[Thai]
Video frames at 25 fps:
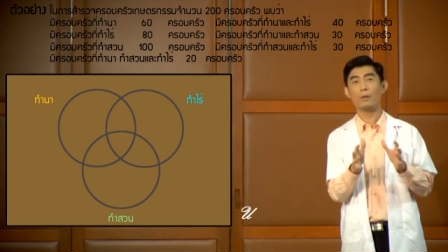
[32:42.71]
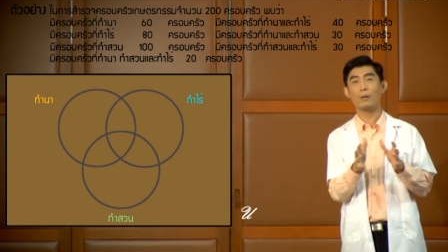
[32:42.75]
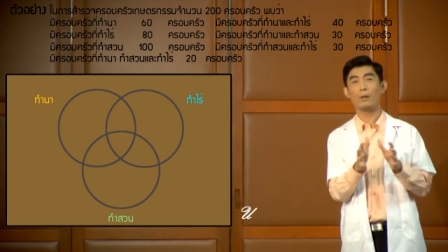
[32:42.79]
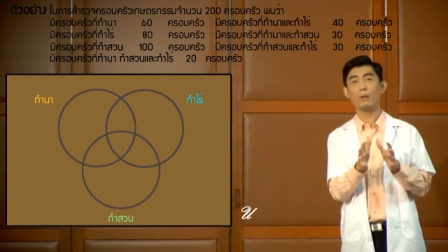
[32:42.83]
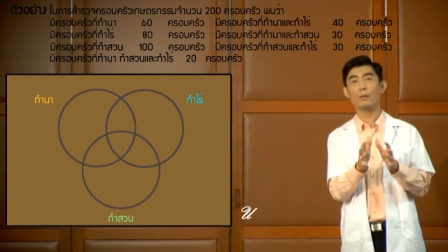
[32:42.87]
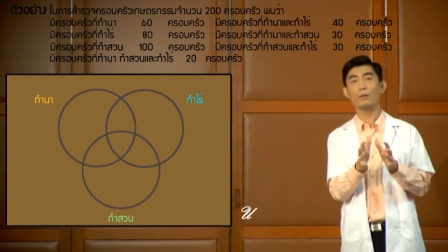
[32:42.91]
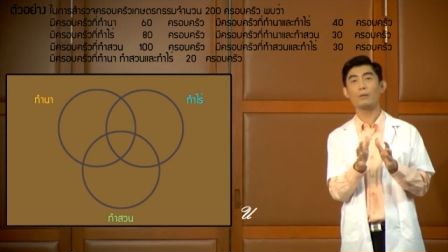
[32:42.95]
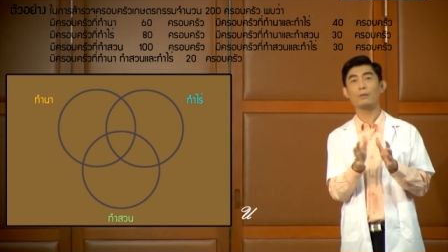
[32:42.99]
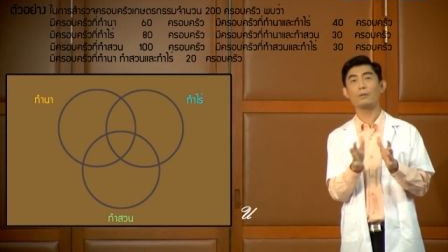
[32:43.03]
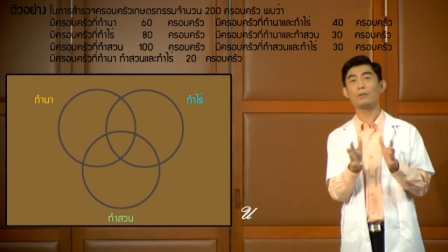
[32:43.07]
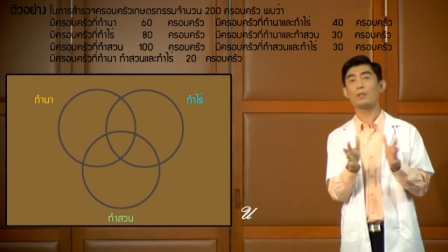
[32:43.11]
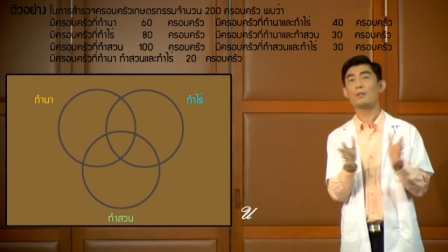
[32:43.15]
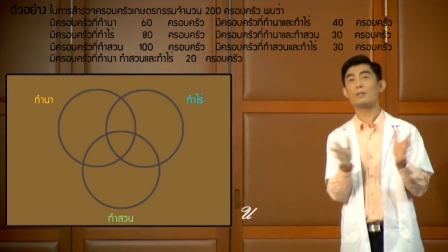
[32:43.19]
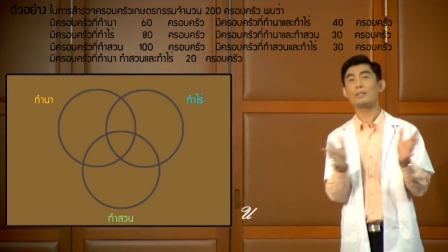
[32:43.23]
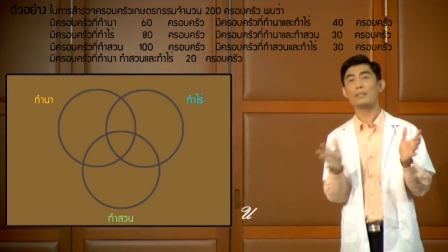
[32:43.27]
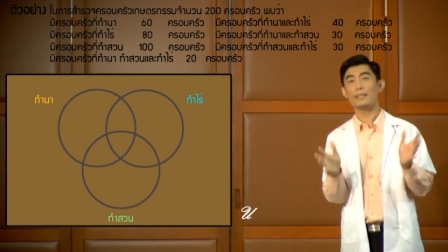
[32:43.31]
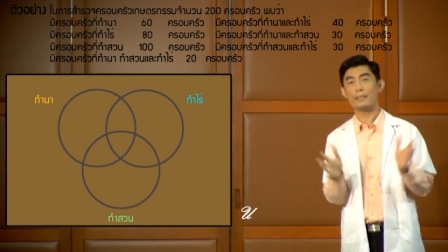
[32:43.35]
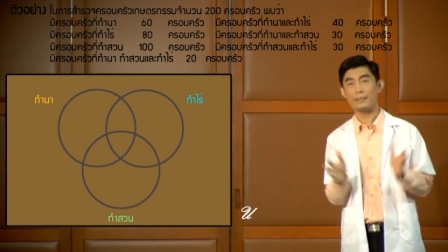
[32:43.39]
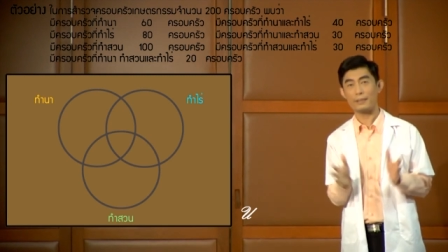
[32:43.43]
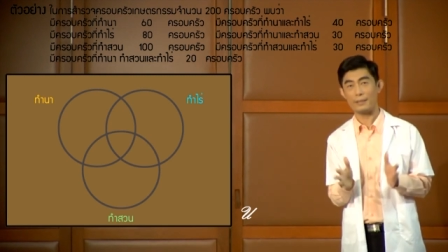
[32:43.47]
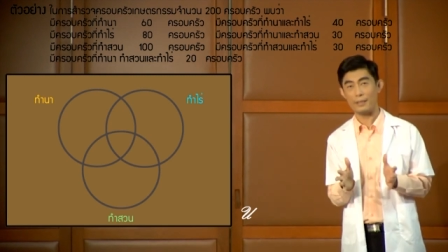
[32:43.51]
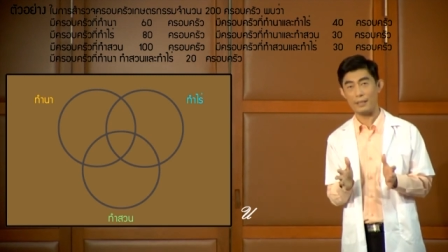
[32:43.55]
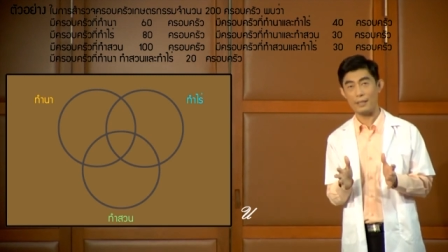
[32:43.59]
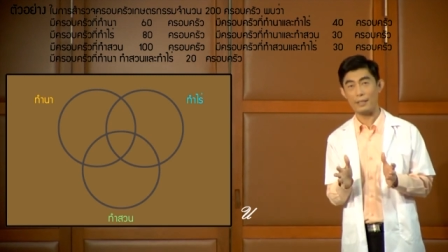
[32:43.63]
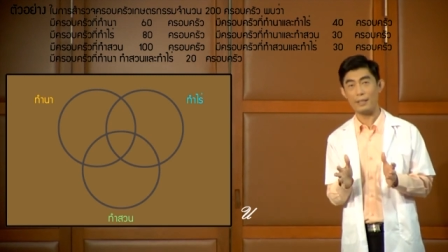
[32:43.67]
ของช่อง
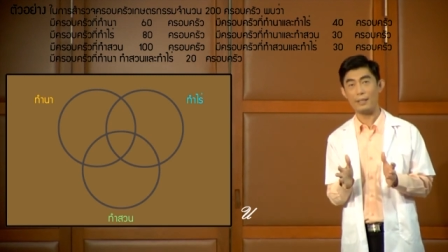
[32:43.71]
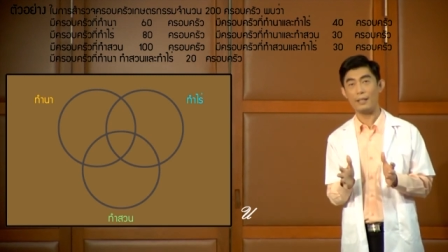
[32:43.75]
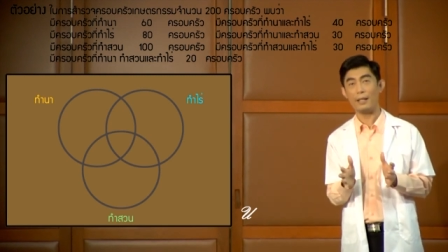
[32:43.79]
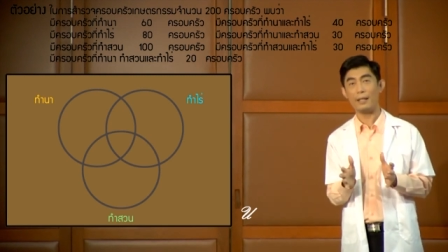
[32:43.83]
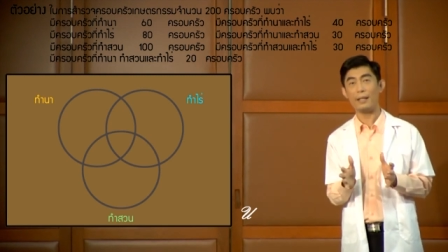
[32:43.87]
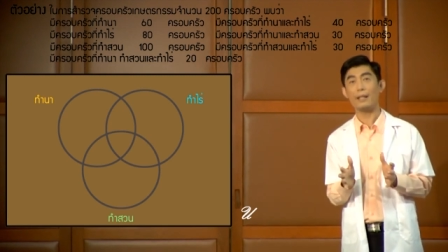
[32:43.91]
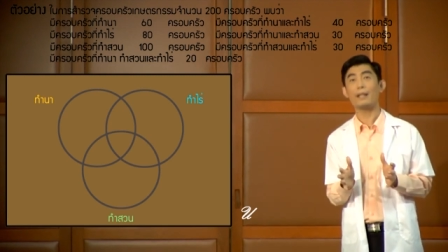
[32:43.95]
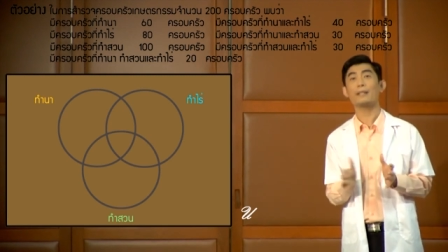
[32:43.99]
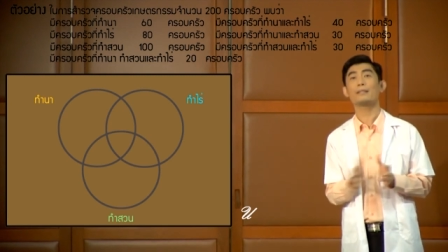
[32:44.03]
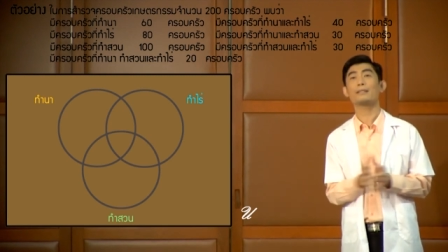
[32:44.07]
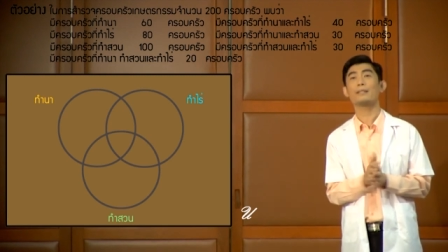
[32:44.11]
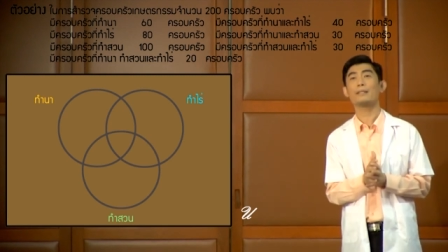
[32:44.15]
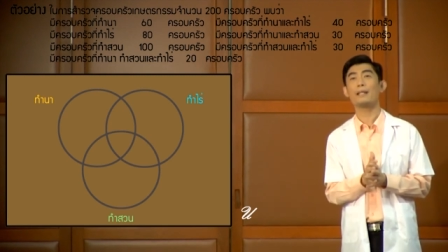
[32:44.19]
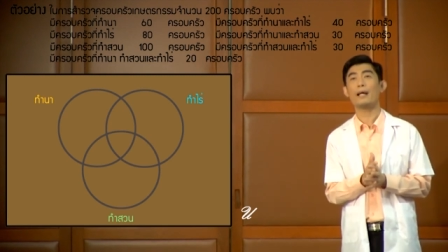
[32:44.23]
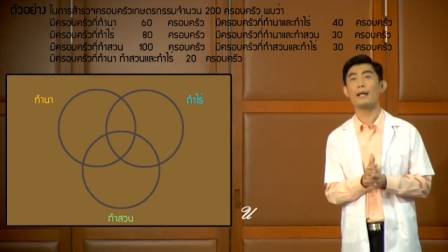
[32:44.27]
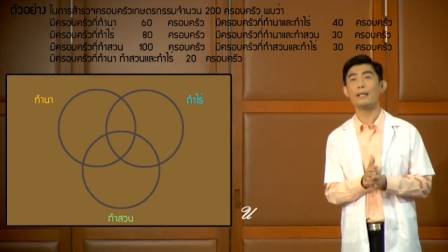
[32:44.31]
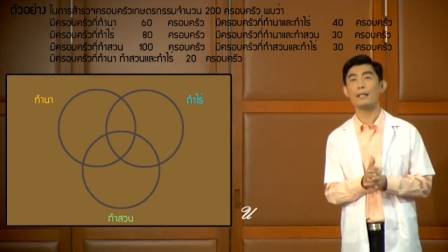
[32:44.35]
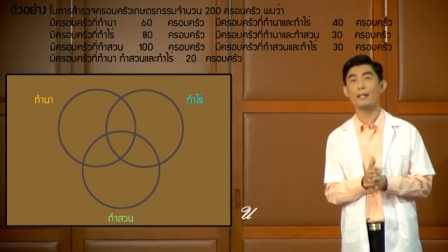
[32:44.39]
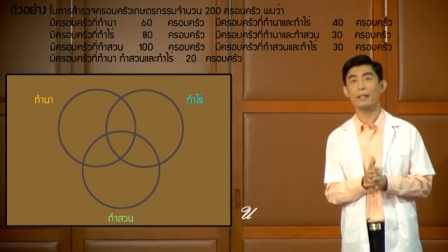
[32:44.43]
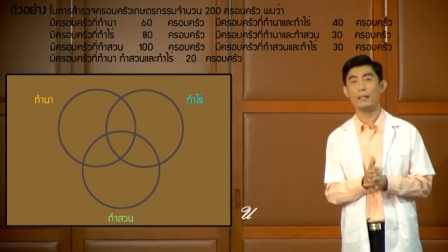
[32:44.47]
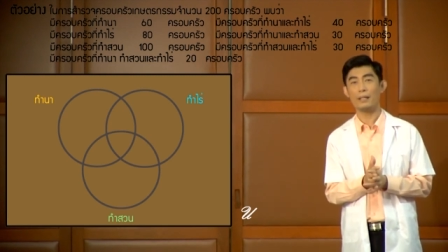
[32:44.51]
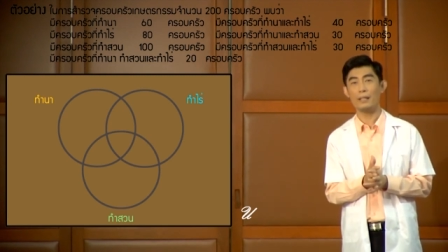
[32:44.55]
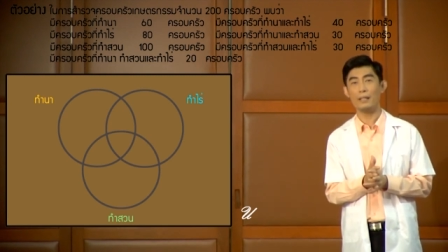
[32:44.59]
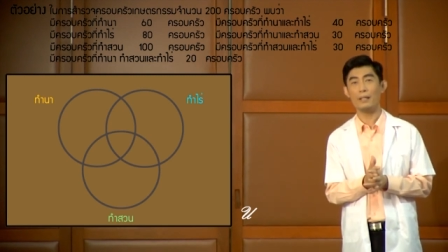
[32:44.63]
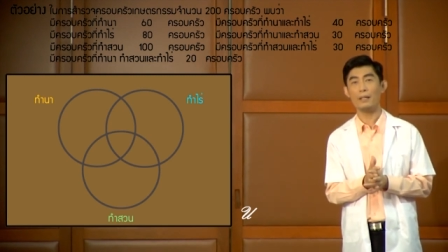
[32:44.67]
เจ็ดสีในลักษณะ
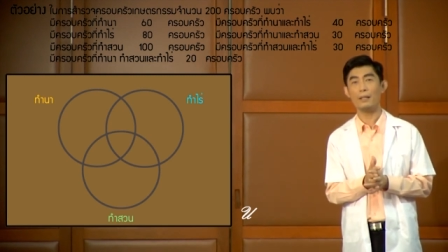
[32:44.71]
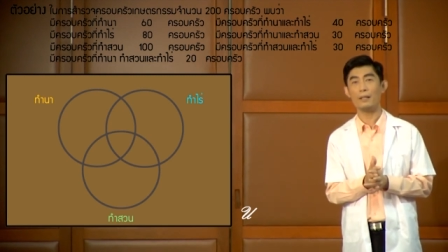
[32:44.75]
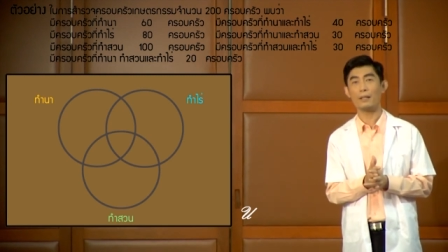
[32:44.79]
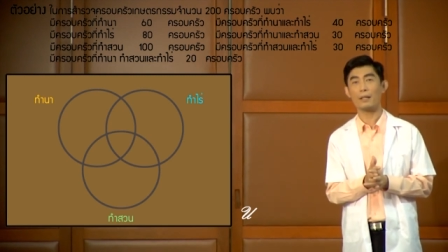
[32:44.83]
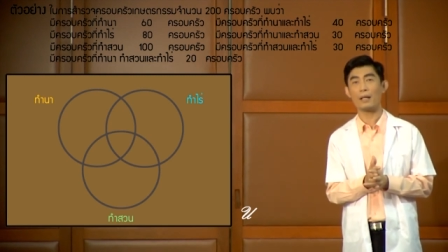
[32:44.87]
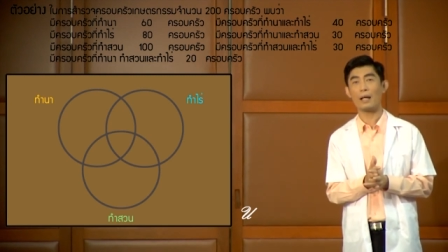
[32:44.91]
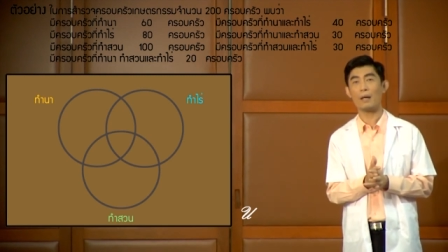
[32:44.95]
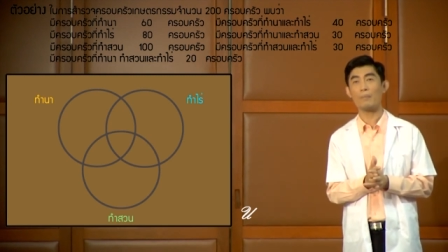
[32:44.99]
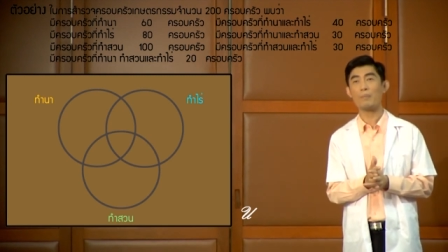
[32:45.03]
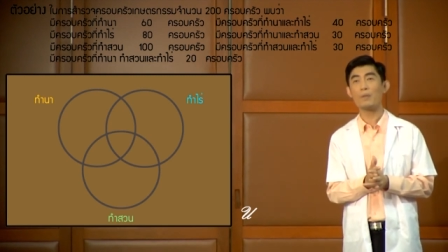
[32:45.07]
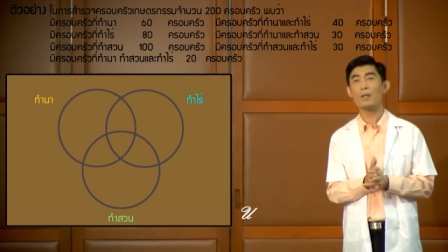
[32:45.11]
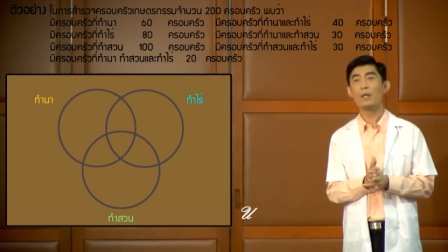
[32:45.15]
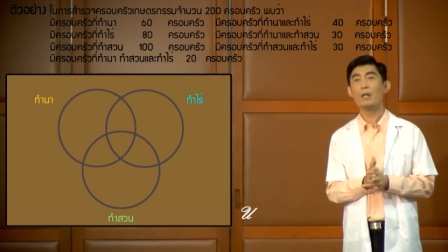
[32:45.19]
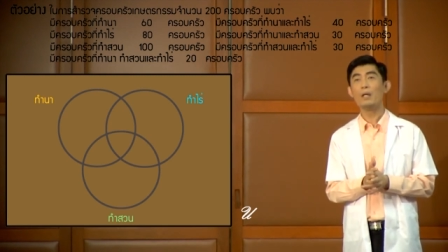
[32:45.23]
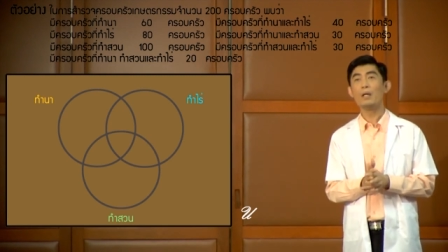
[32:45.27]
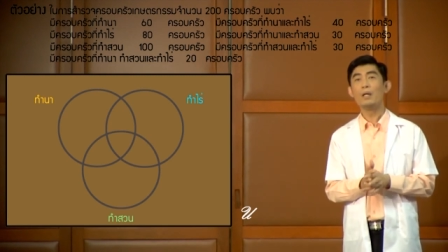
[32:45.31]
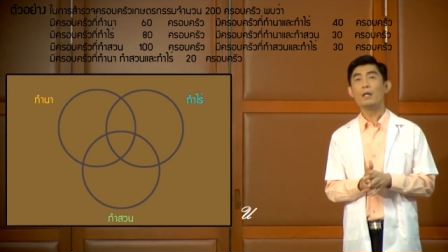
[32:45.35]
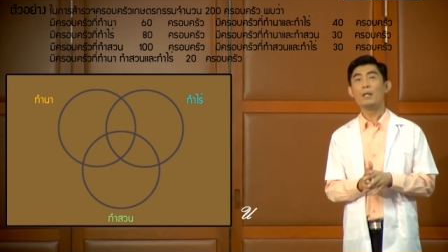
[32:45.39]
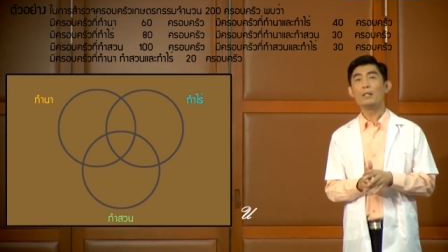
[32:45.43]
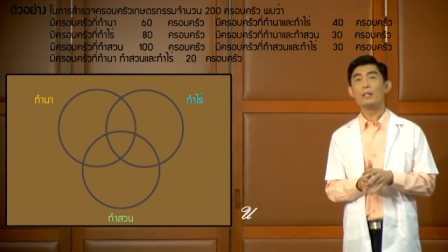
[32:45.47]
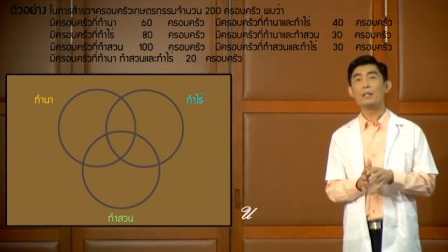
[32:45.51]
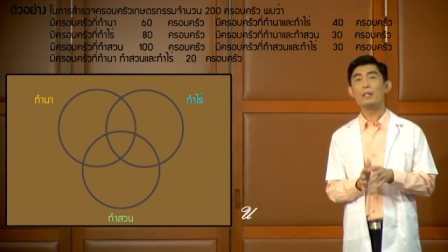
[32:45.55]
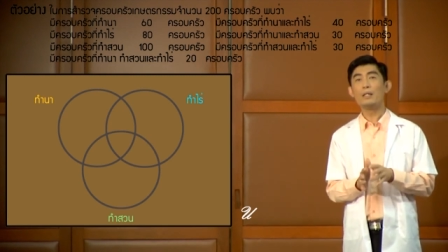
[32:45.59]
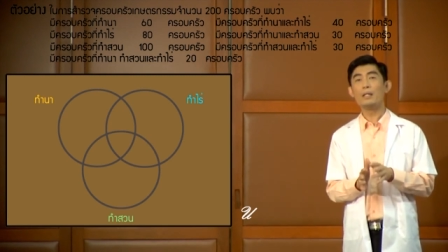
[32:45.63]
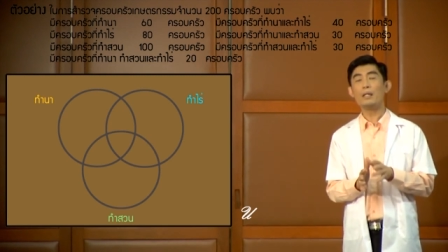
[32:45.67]
อย่างนี้นะครับ
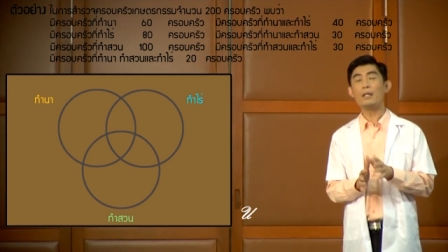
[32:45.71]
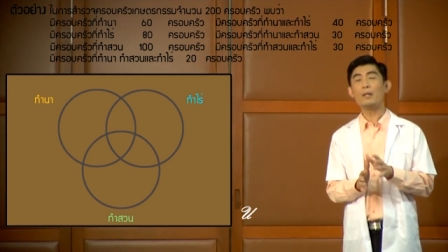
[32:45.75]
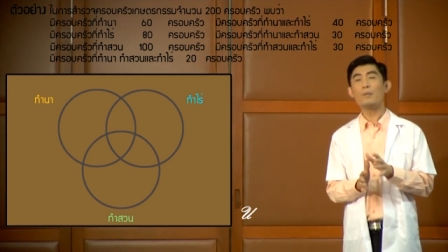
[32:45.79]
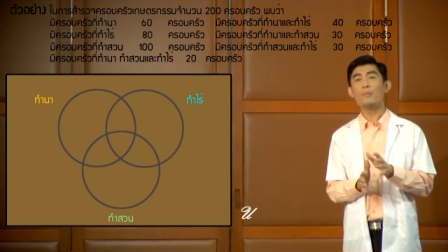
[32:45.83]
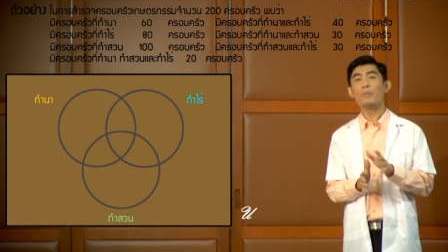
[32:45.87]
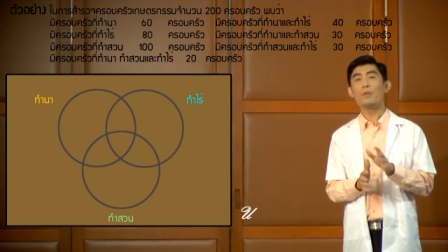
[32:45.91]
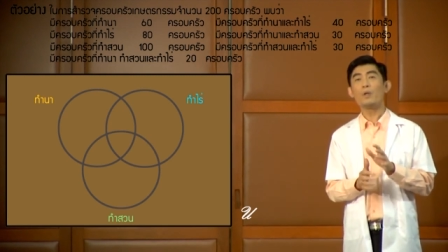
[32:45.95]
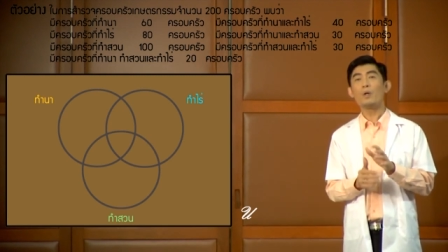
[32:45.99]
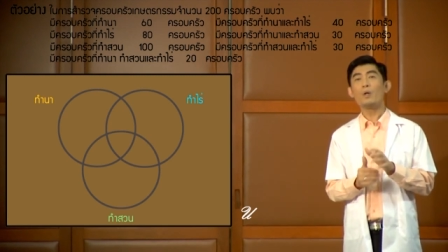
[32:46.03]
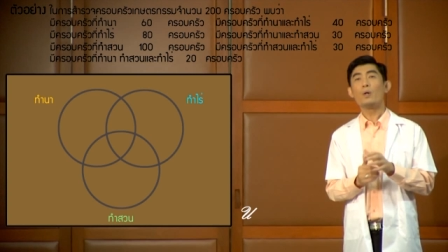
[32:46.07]
ทีนี้